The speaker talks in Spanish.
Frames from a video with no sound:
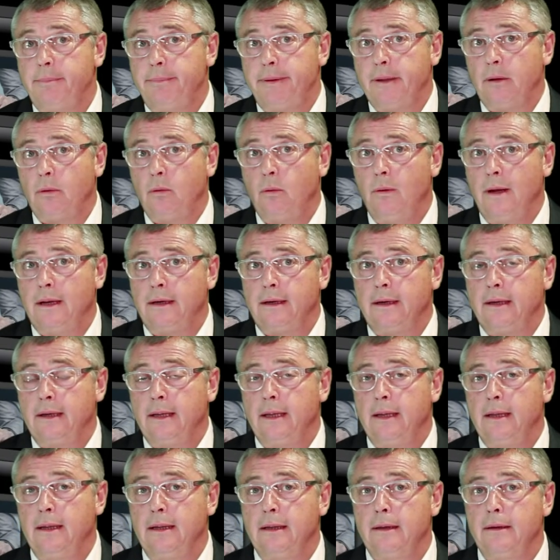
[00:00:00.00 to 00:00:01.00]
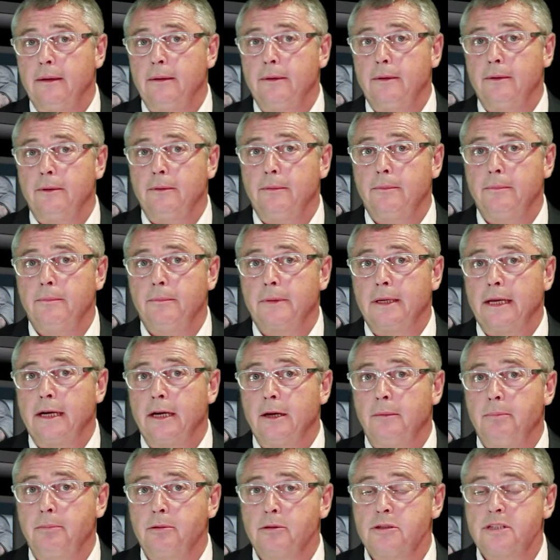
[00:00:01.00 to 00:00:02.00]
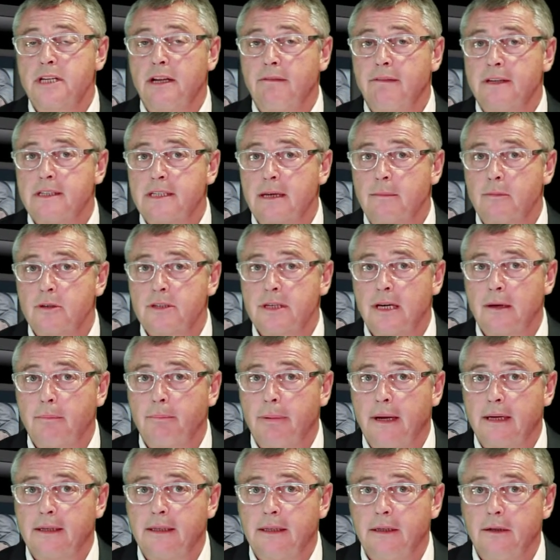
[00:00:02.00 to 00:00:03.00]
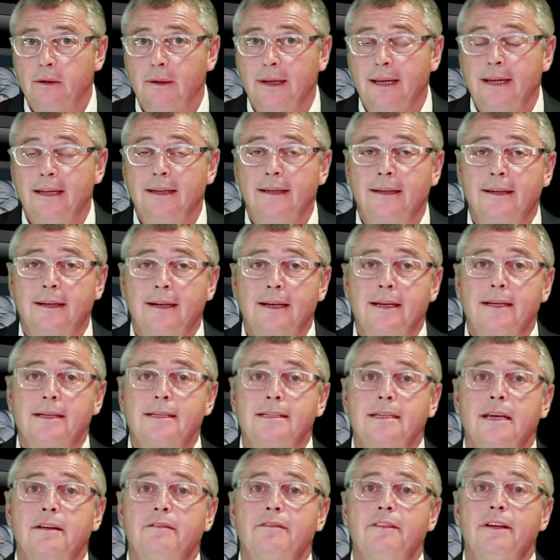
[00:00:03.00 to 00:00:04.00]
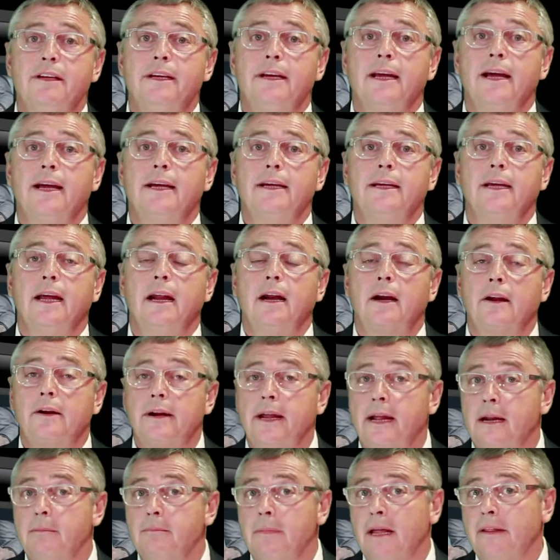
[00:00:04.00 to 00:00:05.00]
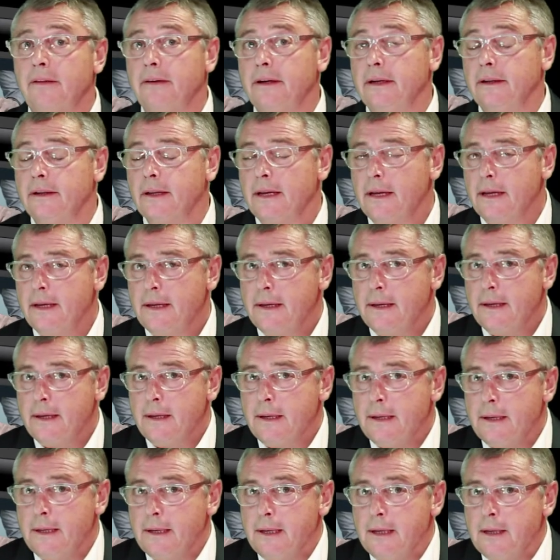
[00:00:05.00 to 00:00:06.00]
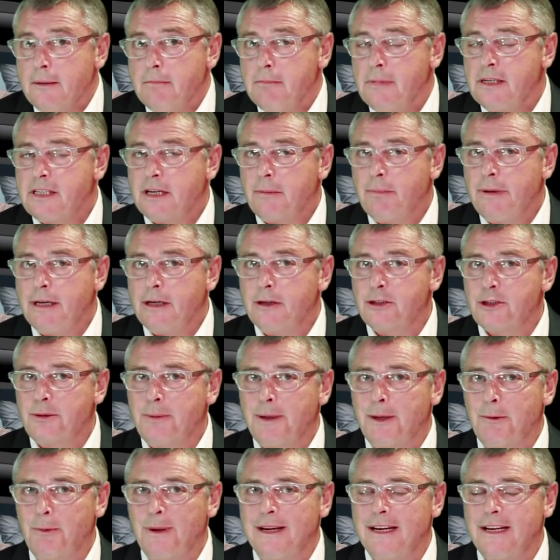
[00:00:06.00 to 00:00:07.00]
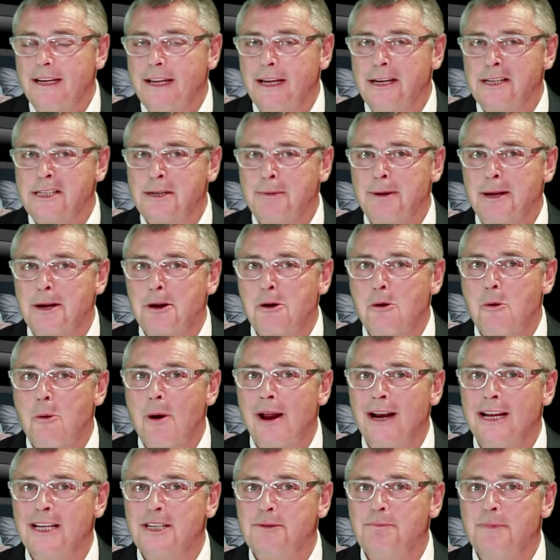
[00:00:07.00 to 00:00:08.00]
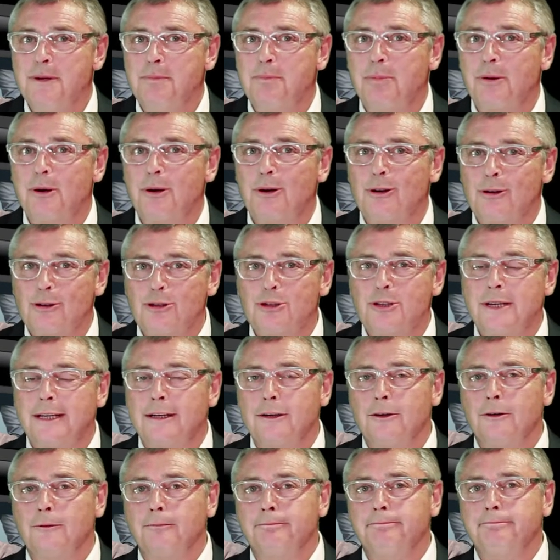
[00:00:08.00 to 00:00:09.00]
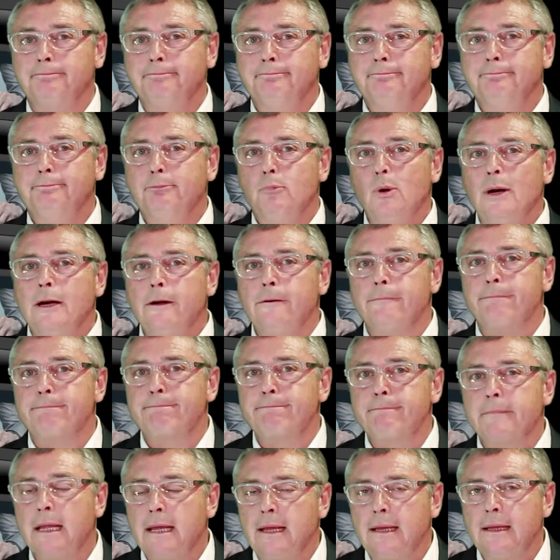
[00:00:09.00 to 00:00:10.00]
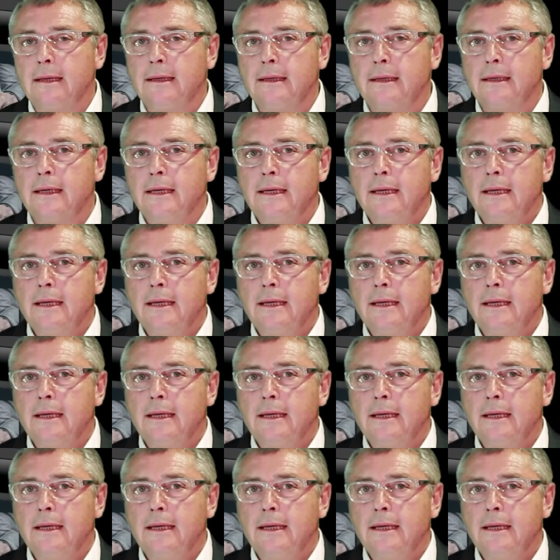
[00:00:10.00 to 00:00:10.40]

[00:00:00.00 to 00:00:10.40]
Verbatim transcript: Pijuán. Em, Canal Plus televisamos el partido entre Sevilla y el Real Madrid. Mis amigos de b quieren saber cuál es mi pronóstico. Bueno, eh,